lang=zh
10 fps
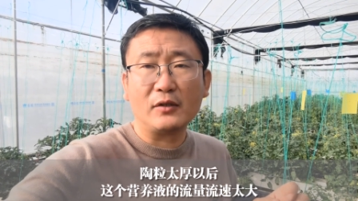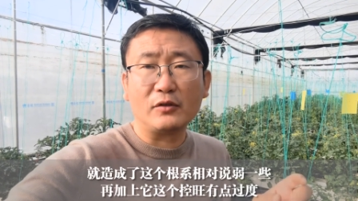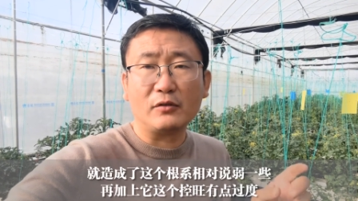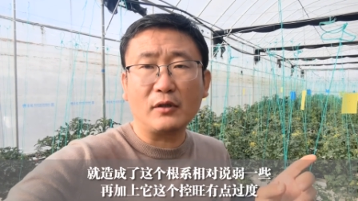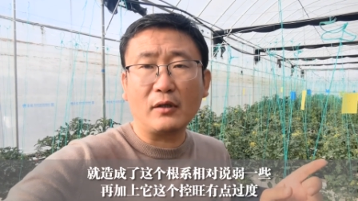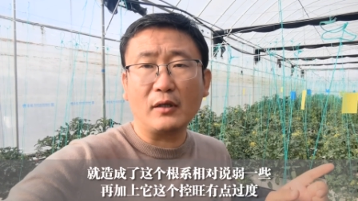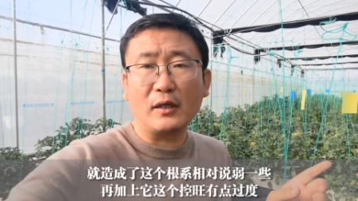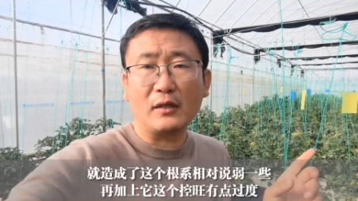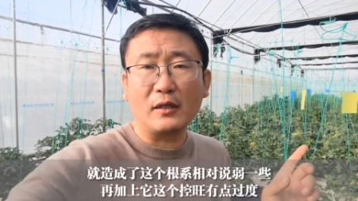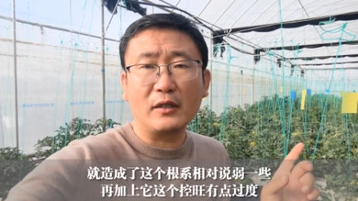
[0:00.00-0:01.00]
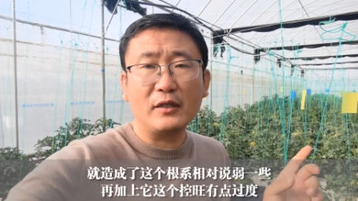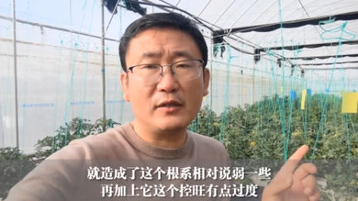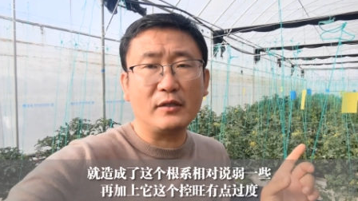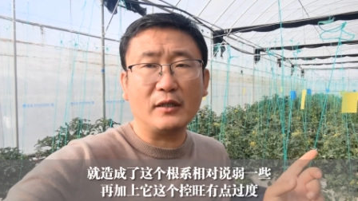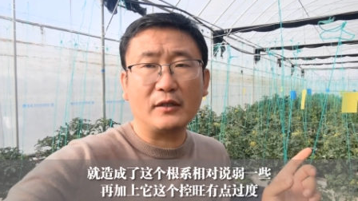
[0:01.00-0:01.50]
就造成了这个根
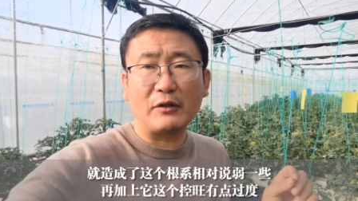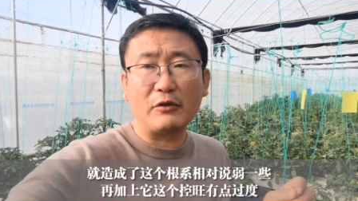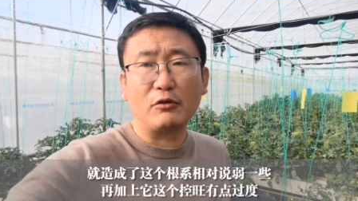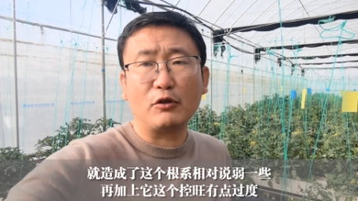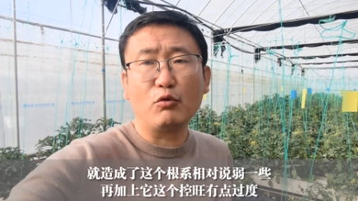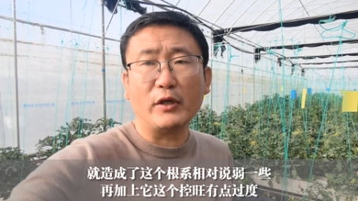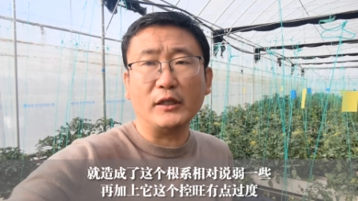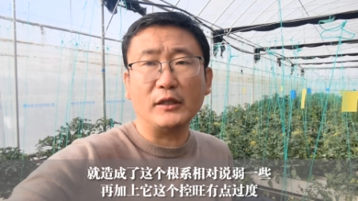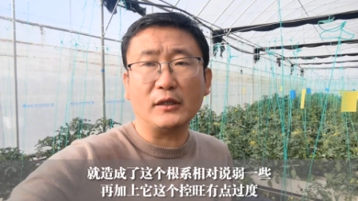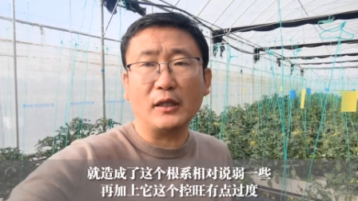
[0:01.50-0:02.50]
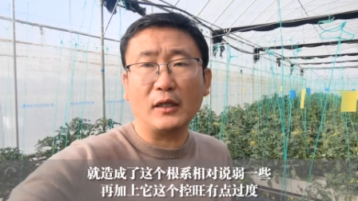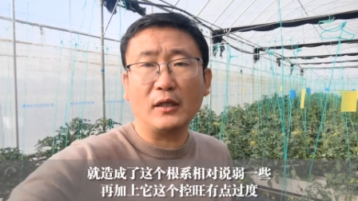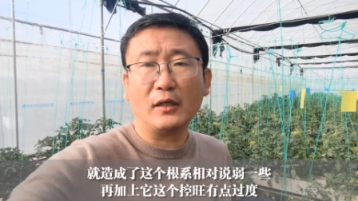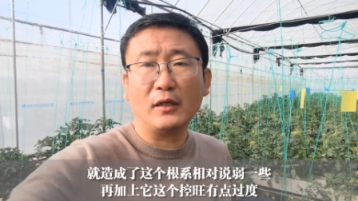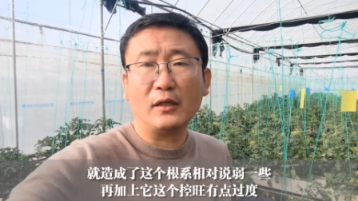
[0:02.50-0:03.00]
系呢相对是弱一些，
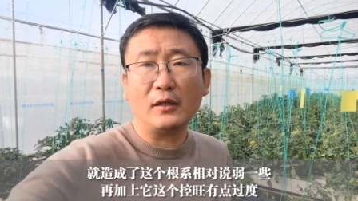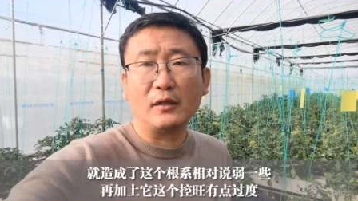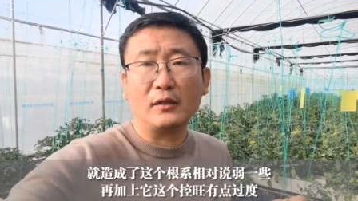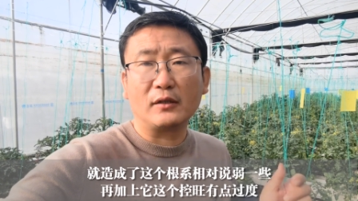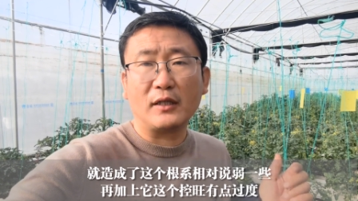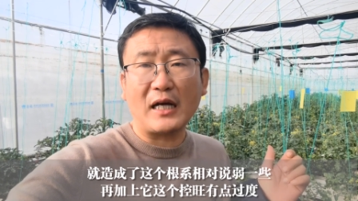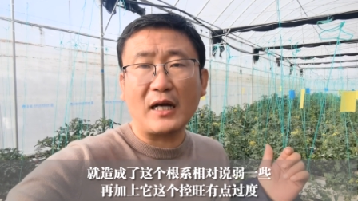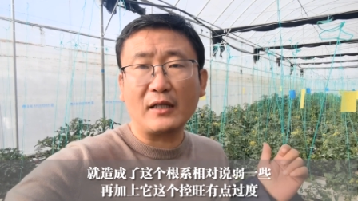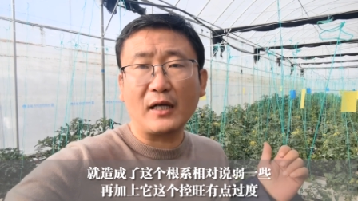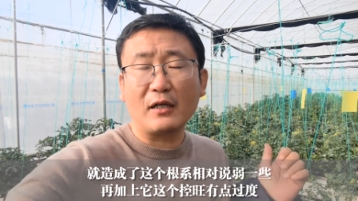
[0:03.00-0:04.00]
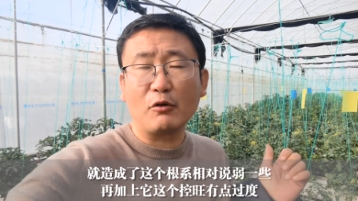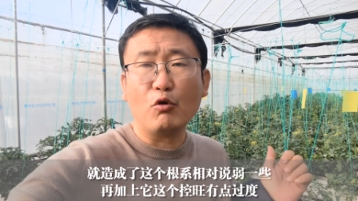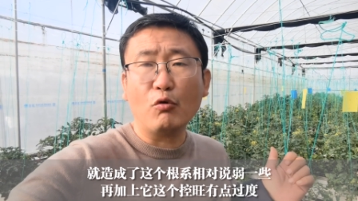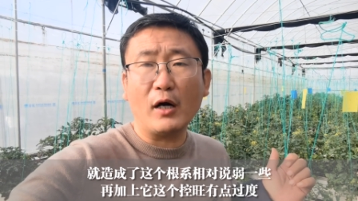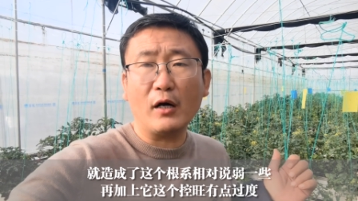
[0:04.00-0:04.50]
再加上它这个
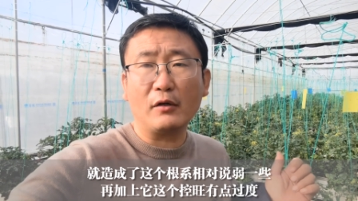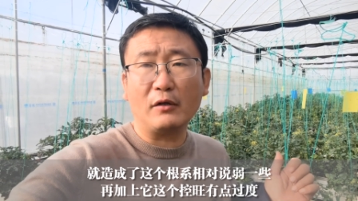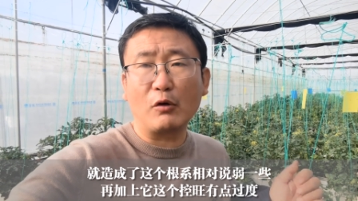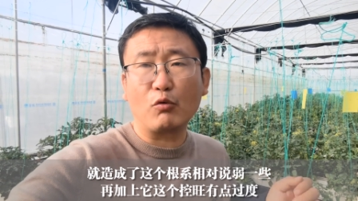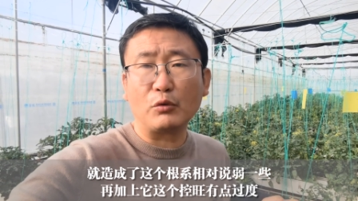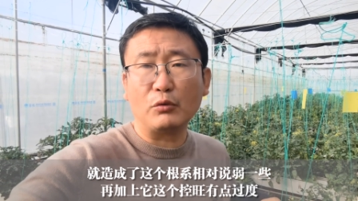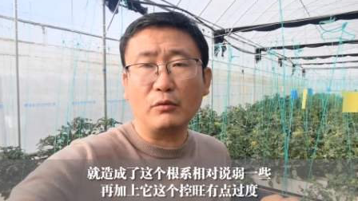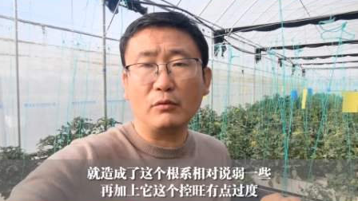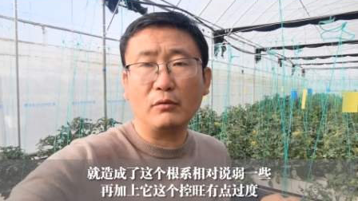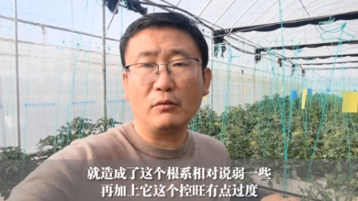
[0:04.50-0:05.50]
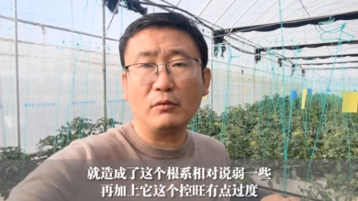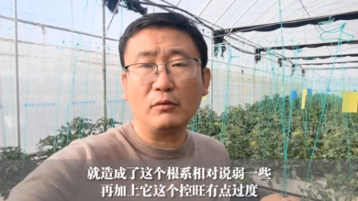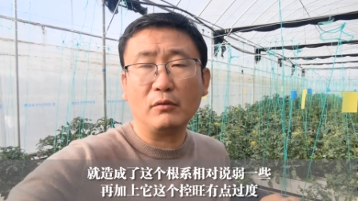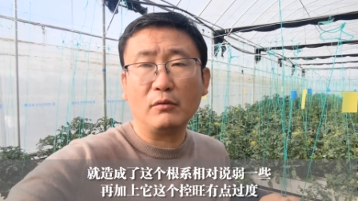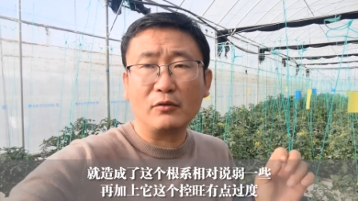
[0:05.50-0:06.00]
控望有点过度，
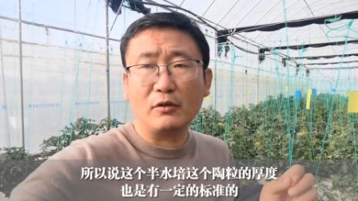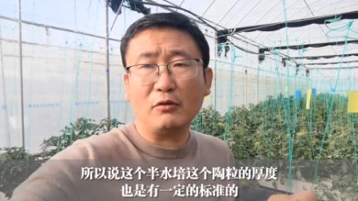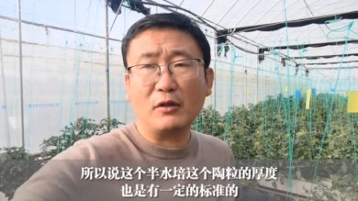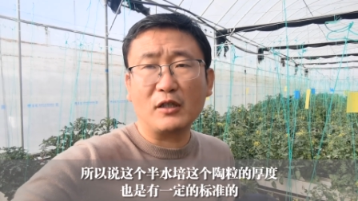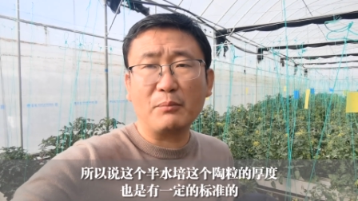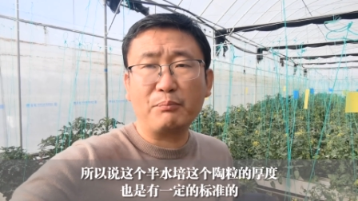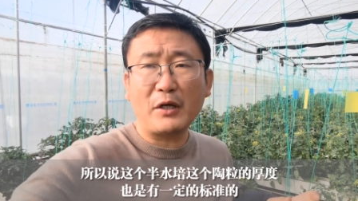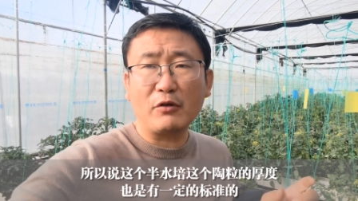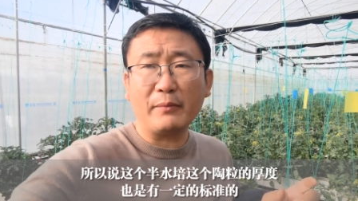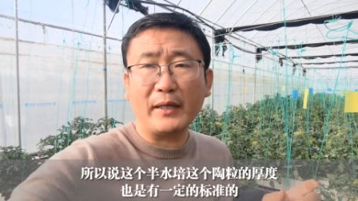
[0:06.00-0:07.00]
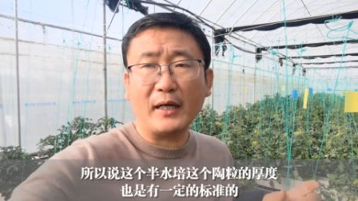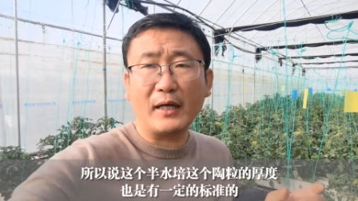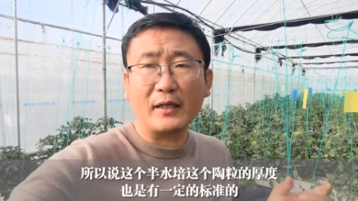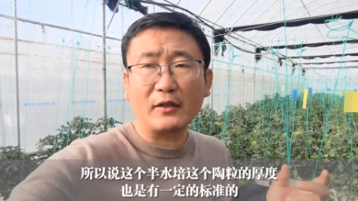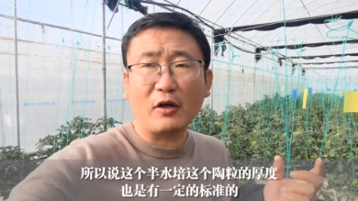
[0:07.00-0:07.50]
所以说这个半水培
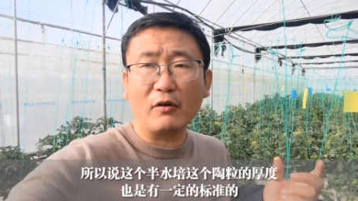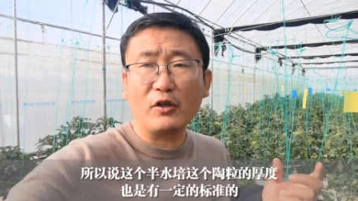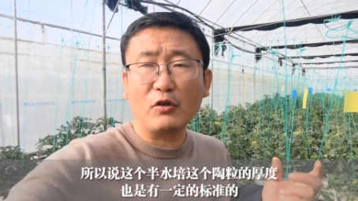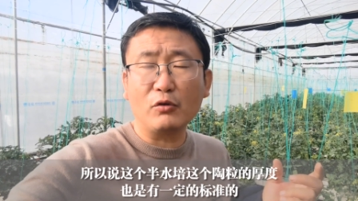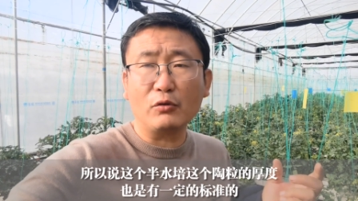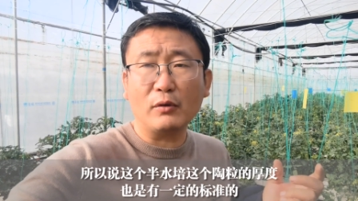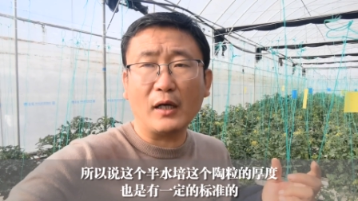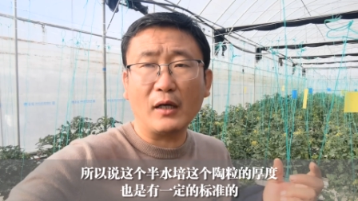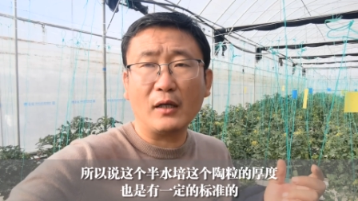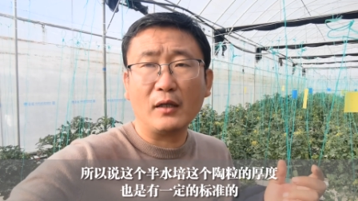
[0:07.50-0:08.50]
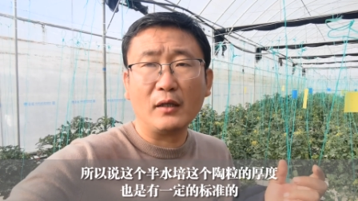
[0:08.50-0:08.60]
啊，这个桃粒的厚度啊，